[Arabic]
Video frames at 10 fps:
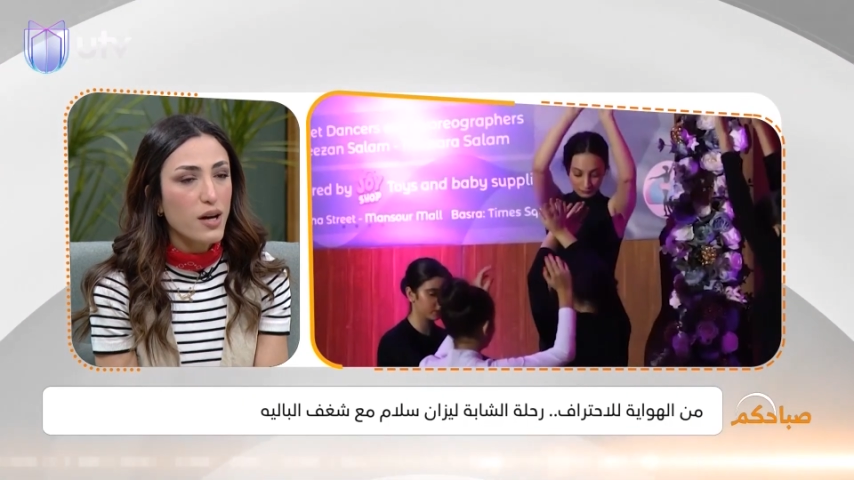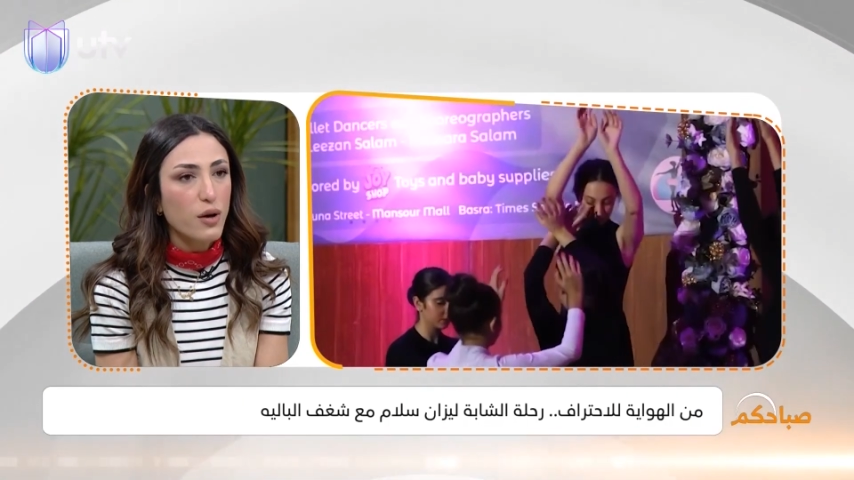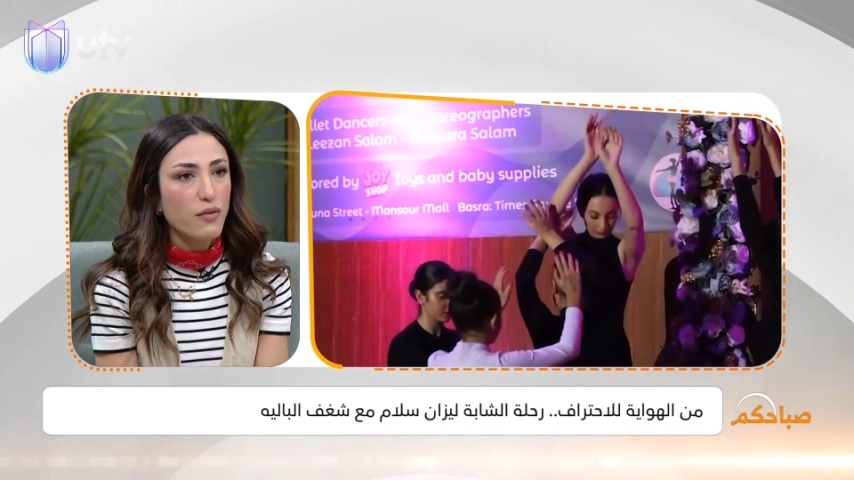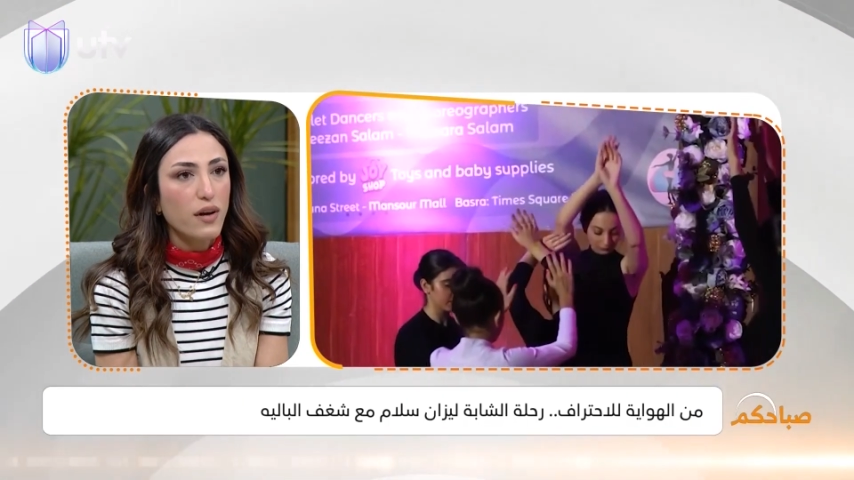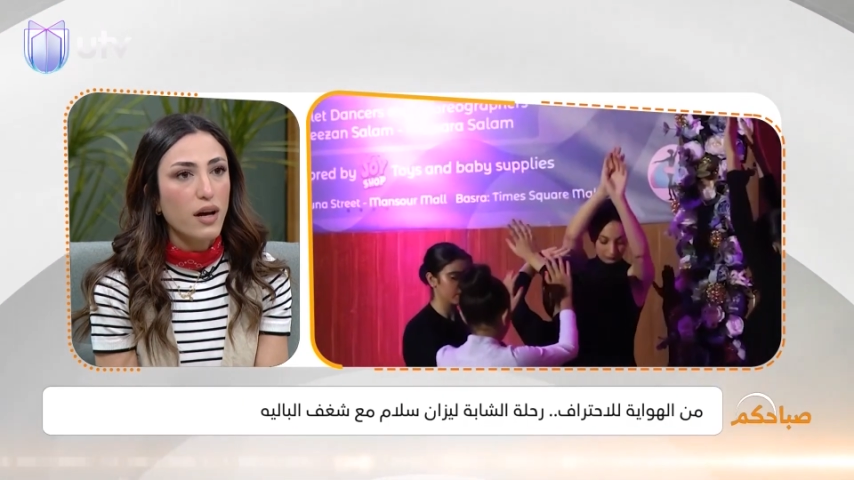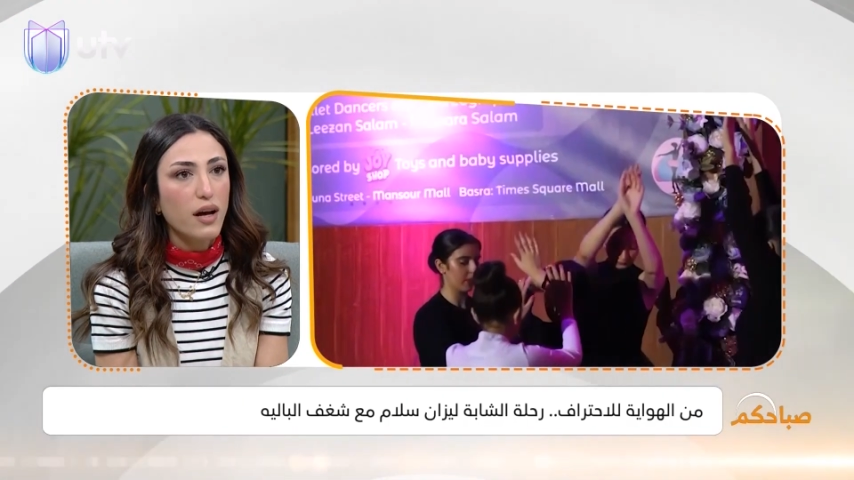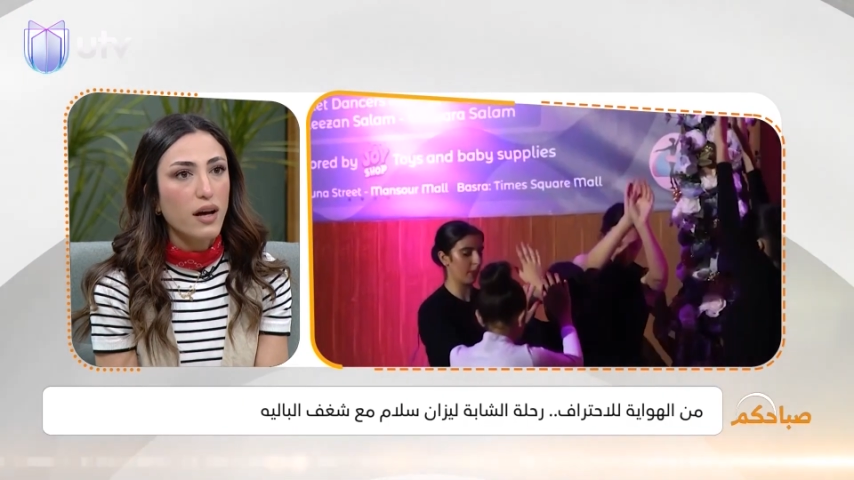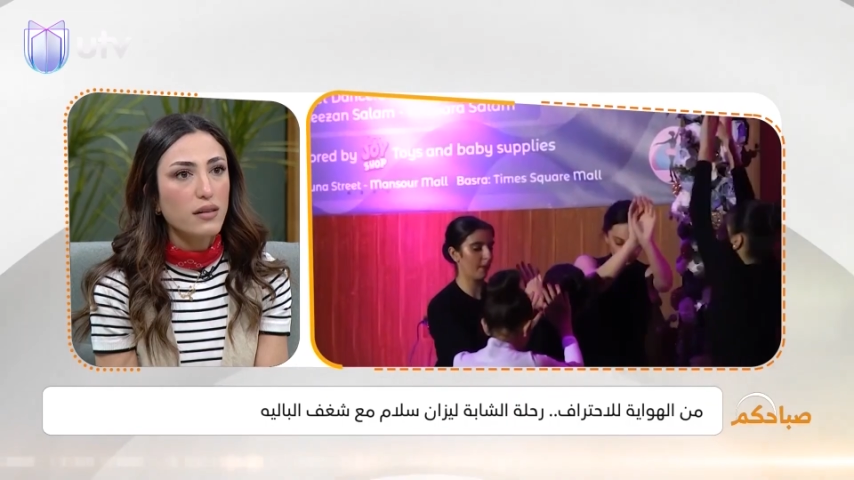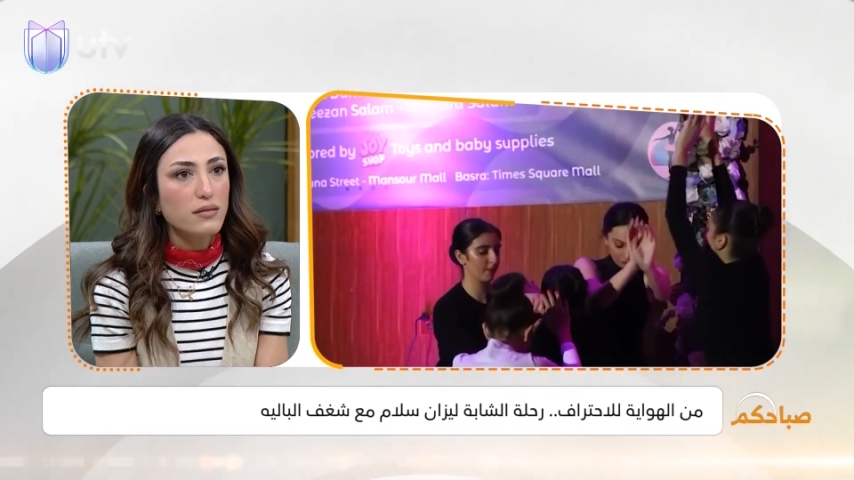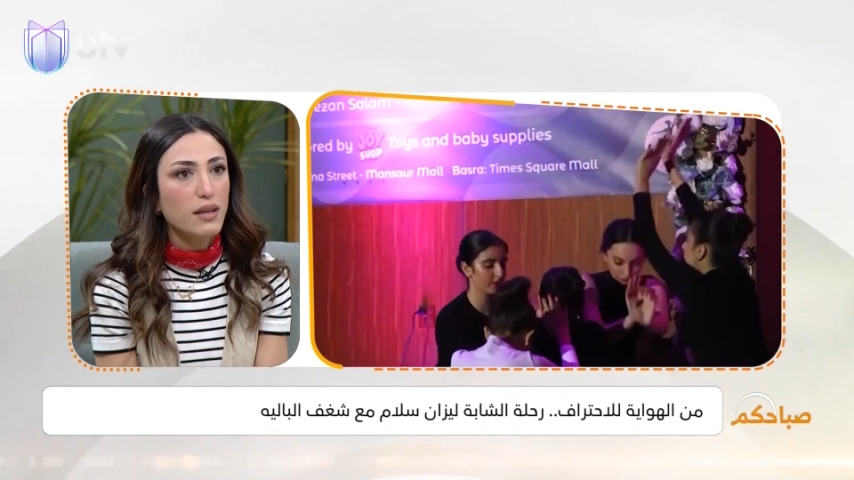
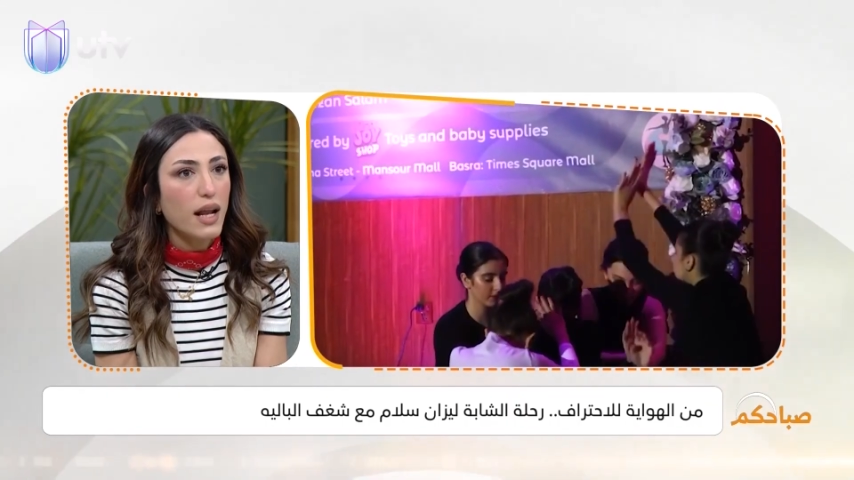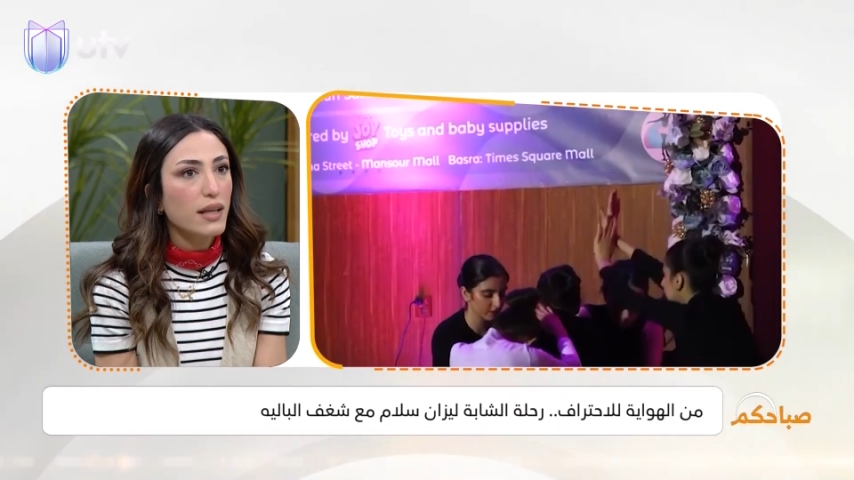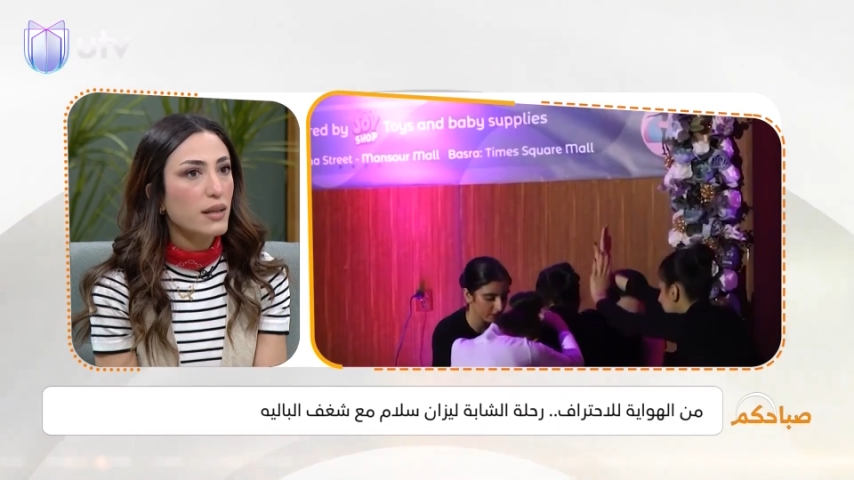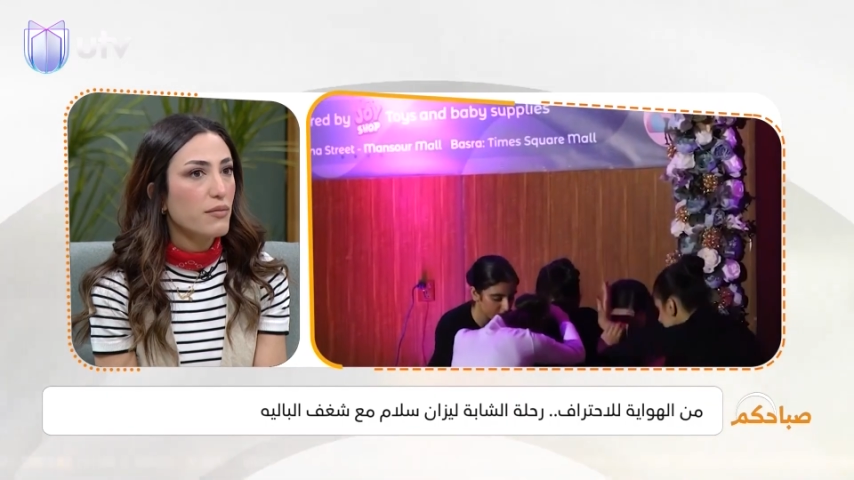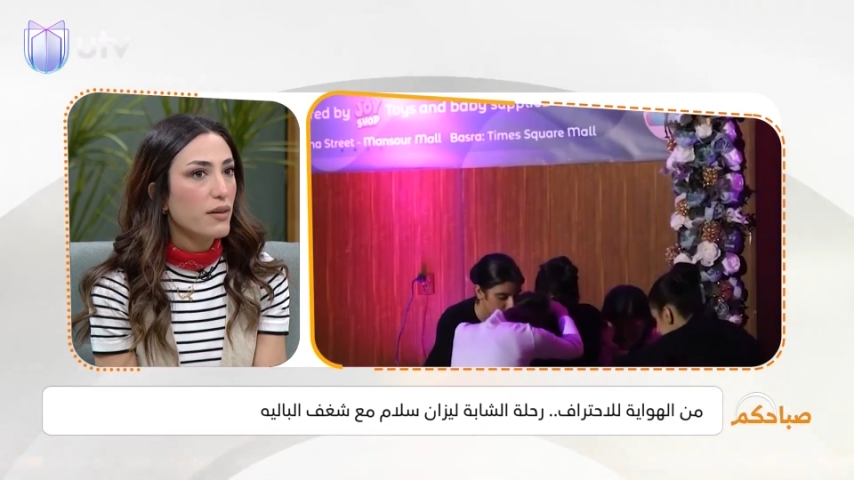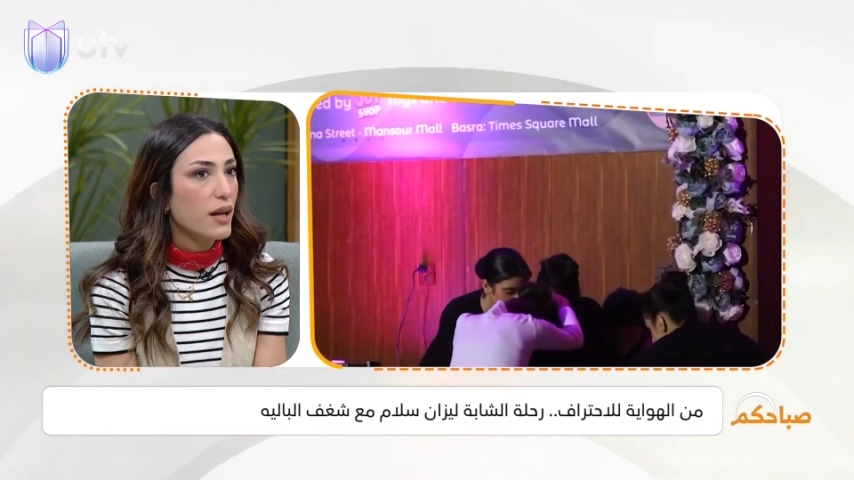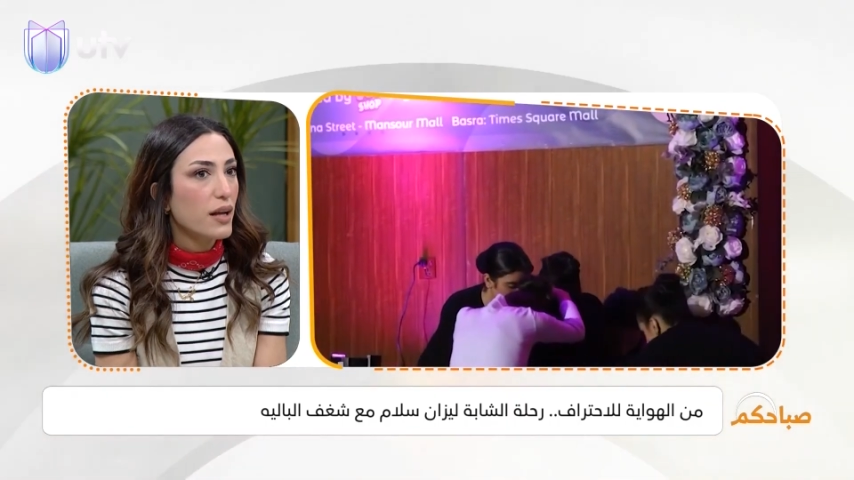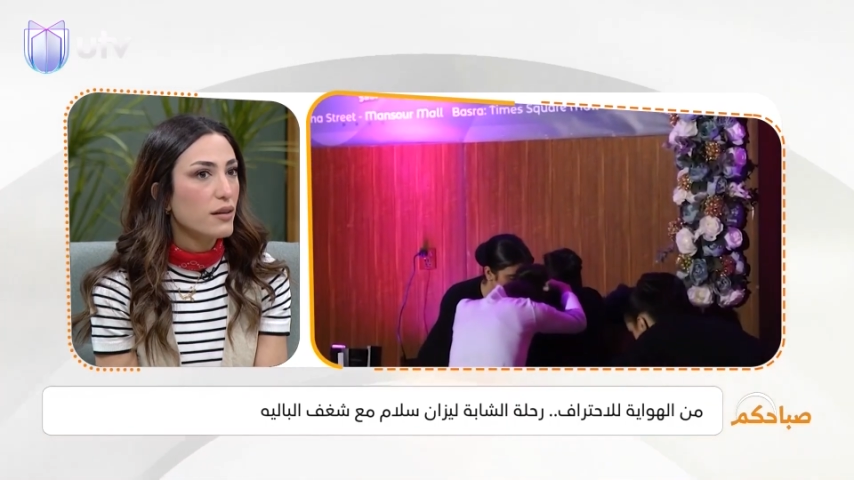فطلعت بفكره